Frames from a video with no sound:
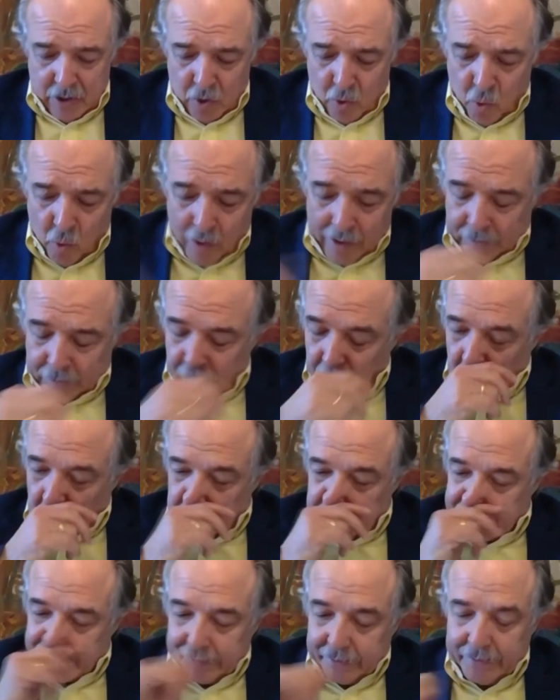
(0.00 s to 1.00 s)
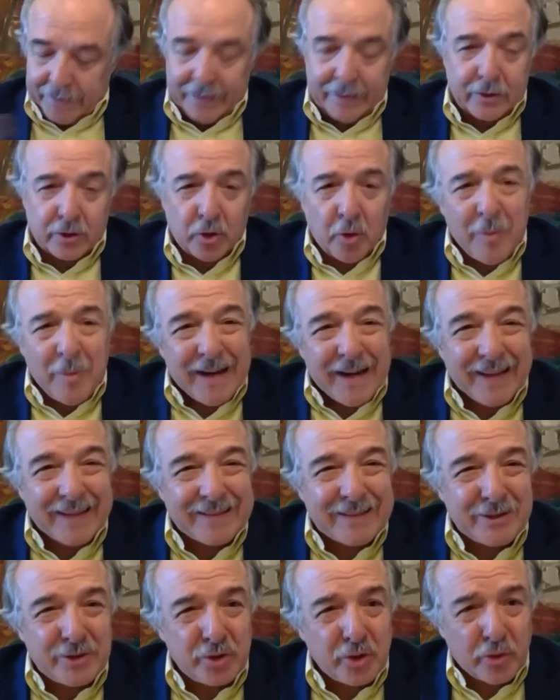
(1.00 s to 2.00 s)
Cuando se toma la
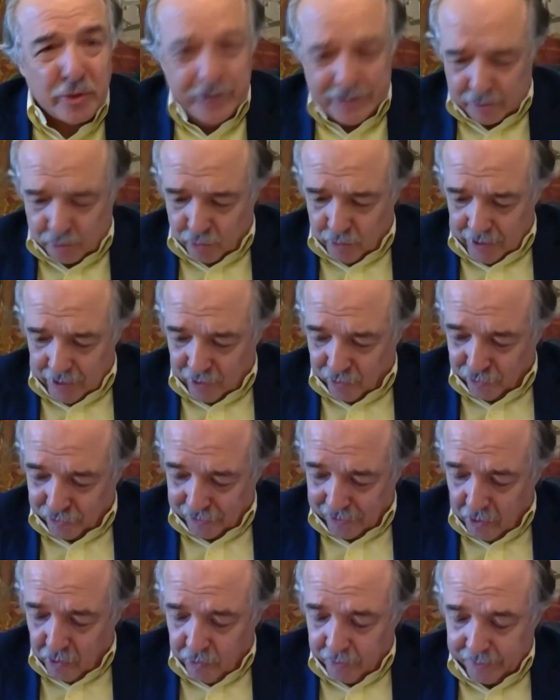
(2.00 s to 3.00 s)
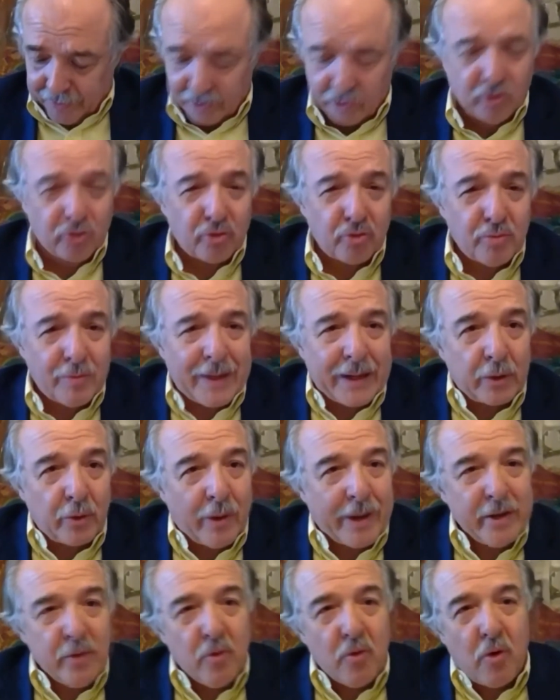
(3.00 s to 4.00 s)
decisión dentro del Consejo de Derechos Humanos,
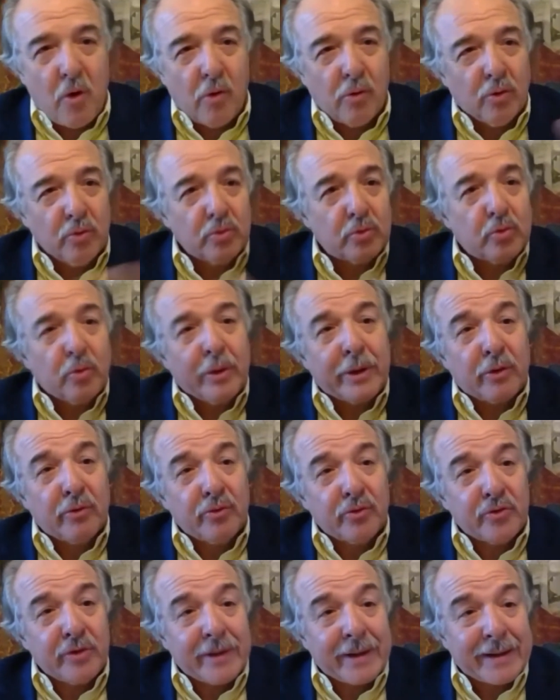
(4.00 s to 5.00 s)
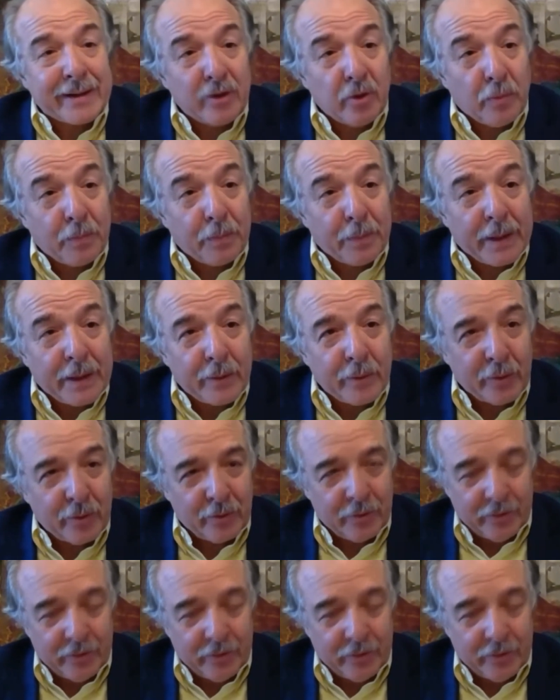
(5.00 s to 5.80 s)
hay un conjunto de considerandos previos